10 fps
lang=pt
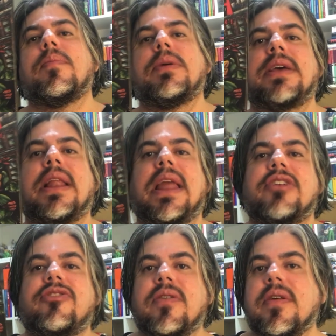Peter
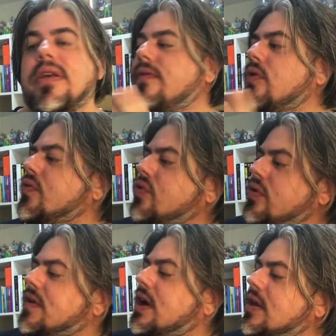Leite, que foi os
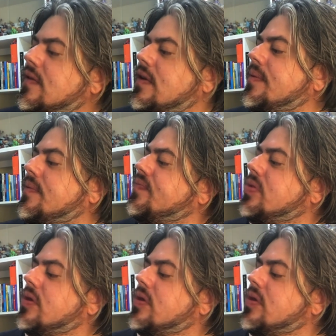dois caras que